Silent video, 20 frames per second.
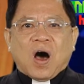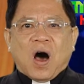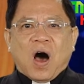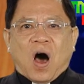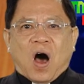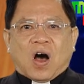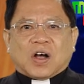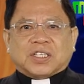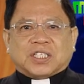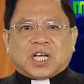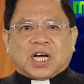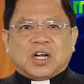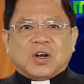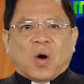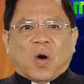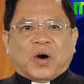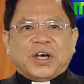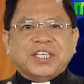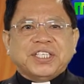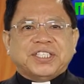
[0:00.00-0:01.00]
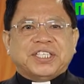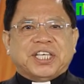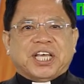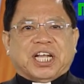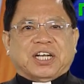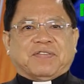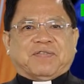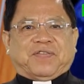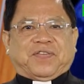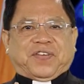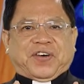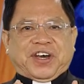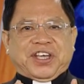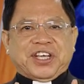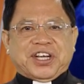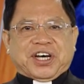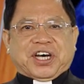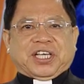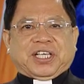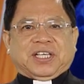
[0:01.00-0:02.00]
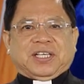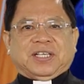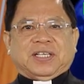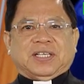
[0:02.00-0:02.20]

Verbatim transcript: họ sợ đối diện với người